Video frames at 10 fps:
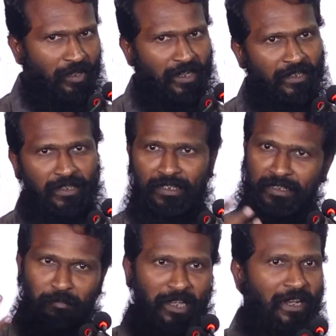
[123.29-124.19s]
குறைகள்
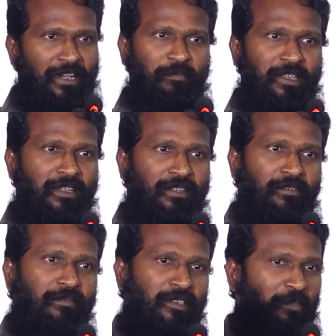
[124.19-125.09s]
இருக்குது நம்ம எல்லாருக்குமே
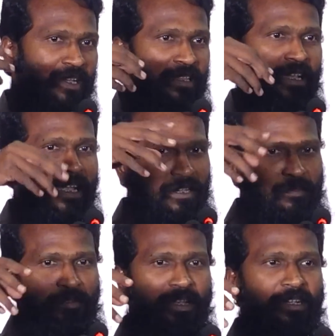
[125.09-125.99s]
தெரியும் இந்த படத்தில்
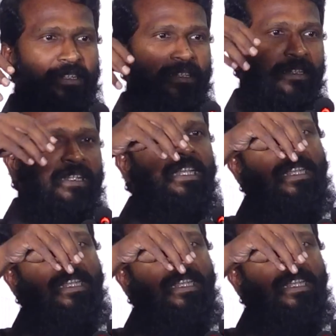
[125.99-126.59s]
ஆயிரம் குறைகள் இருக்குது